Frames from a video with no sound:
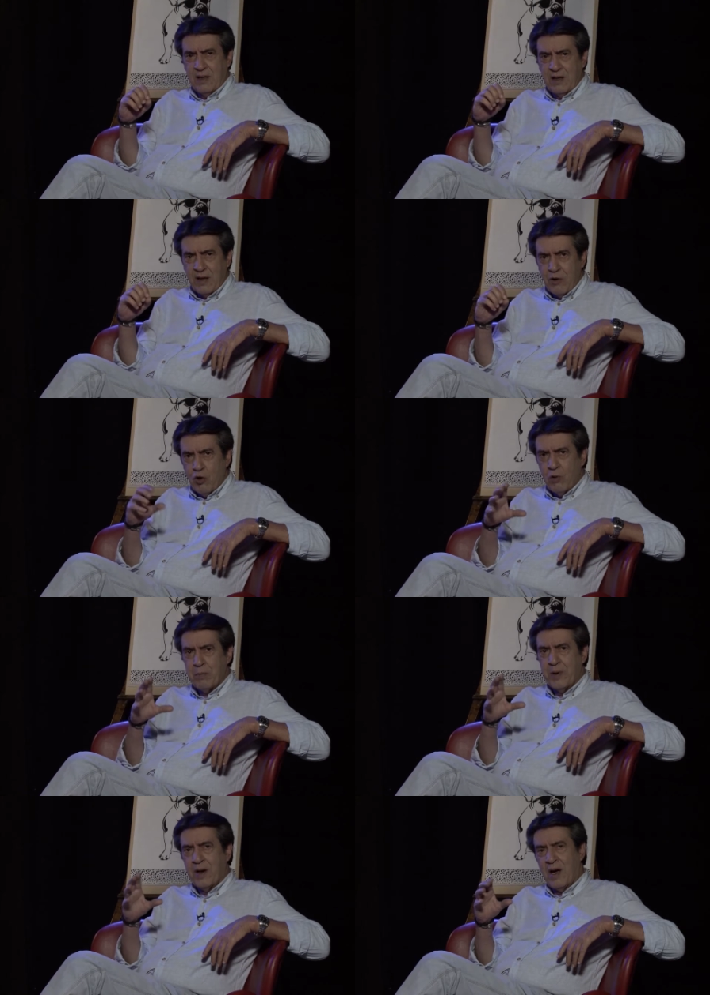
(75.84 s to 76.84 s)
de
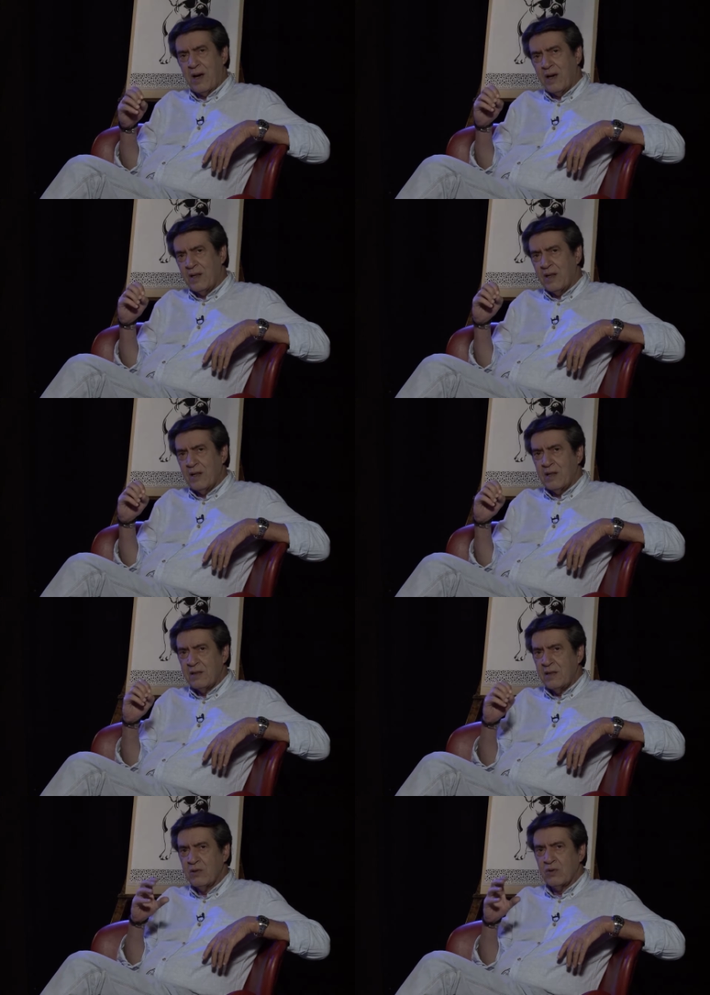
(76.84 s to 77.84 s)
ópera y de
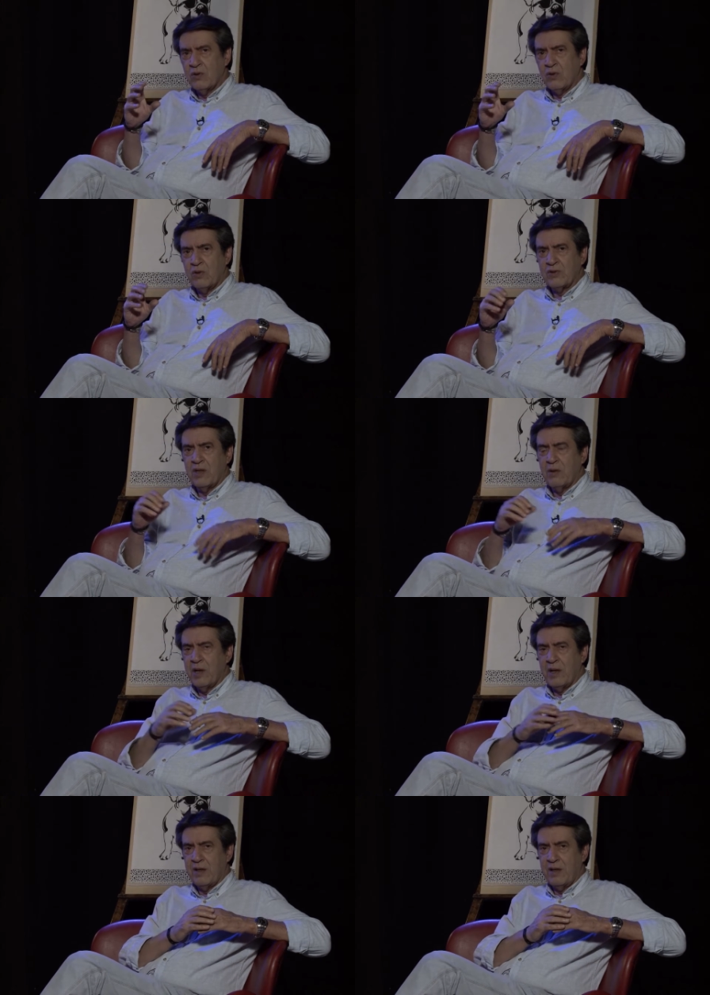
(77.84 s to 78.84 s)
distintos
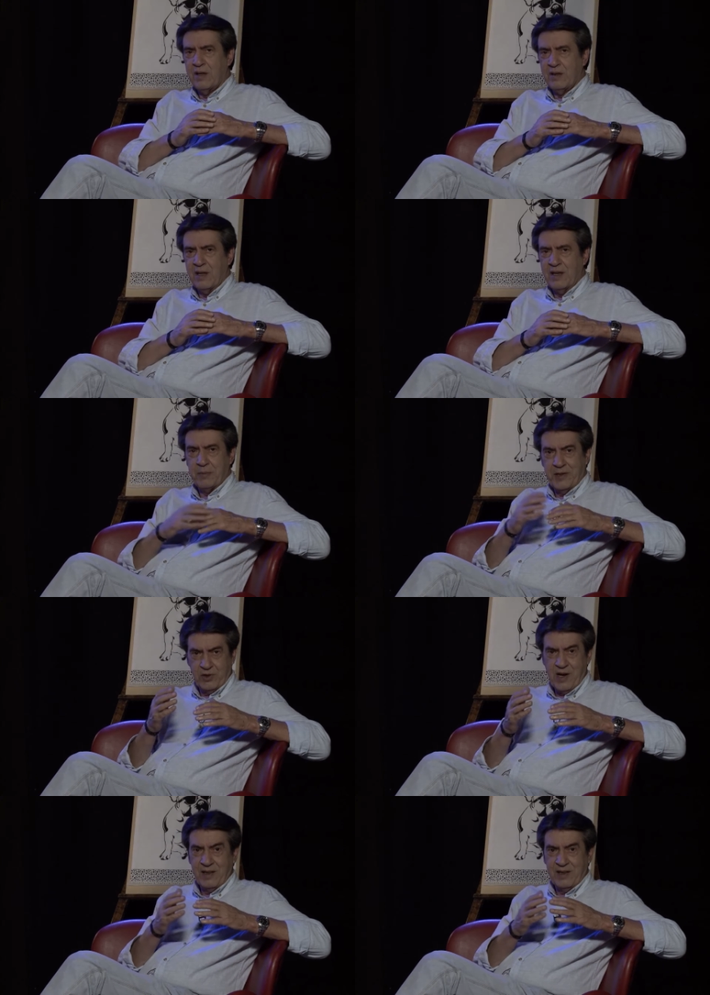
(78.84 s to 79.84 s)
niveles de,
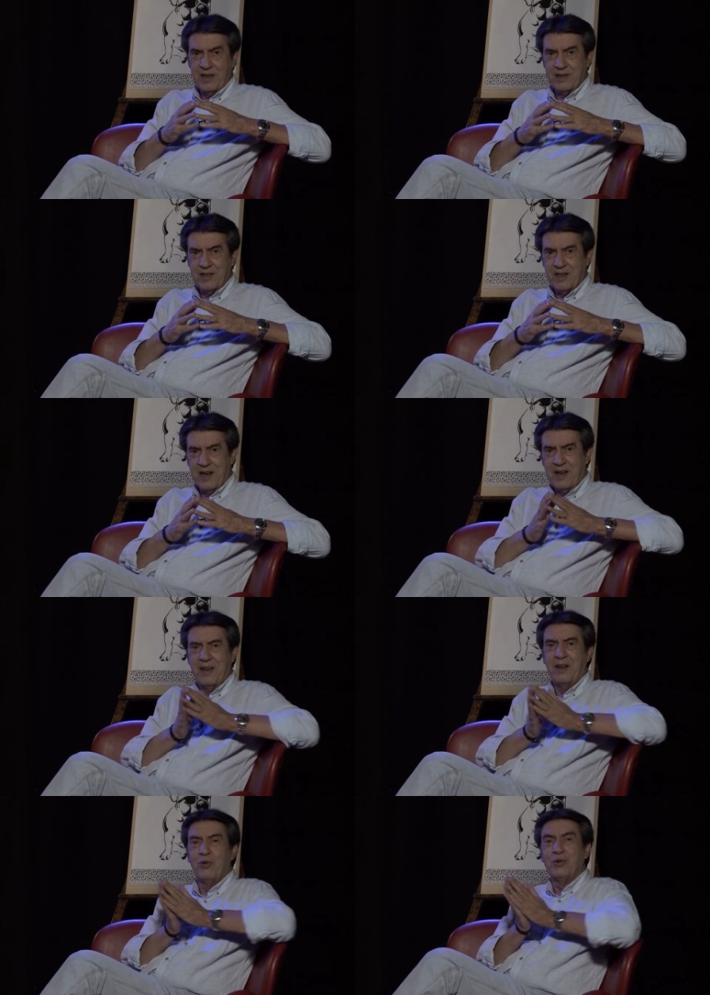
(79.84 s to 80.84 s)
expresión artística.
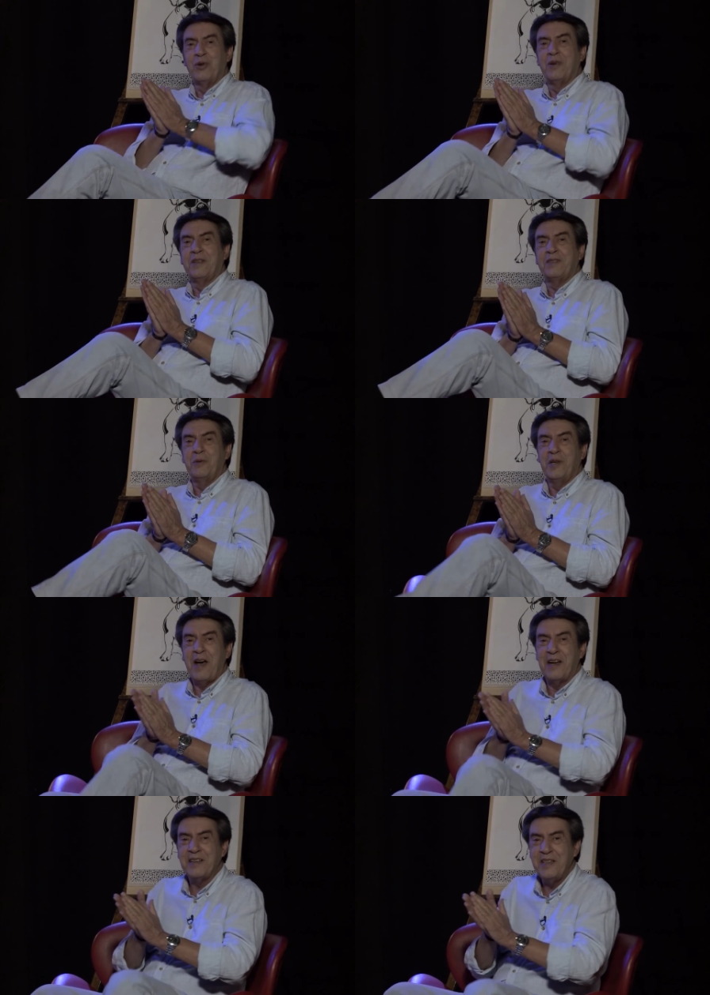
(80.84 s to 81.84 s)
El gusto de recibir
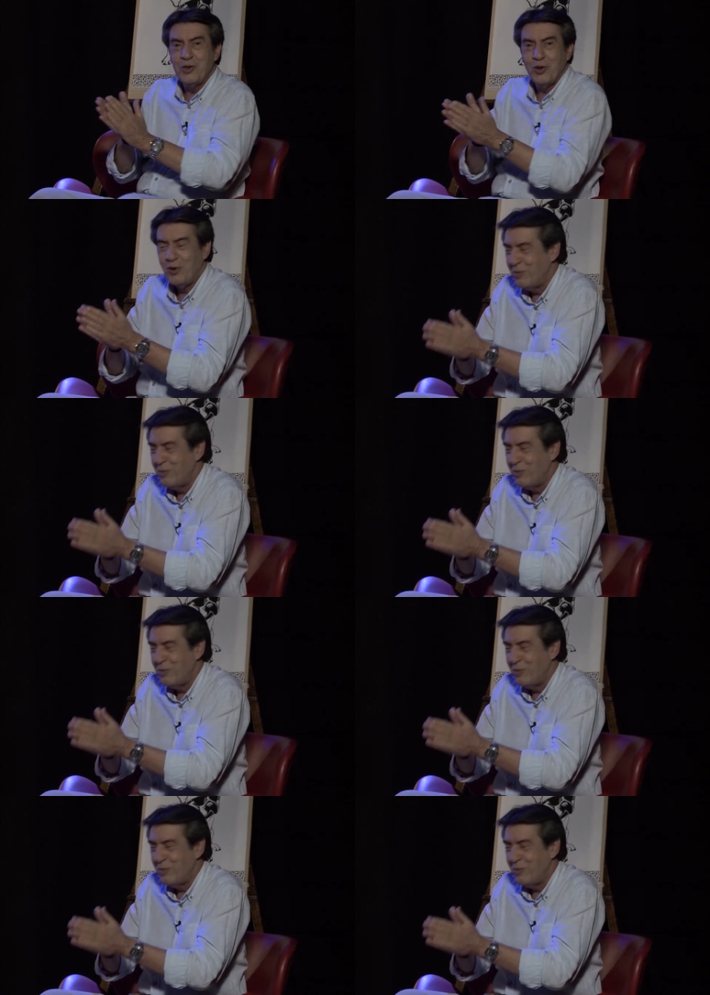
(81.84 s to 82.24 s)
a Tito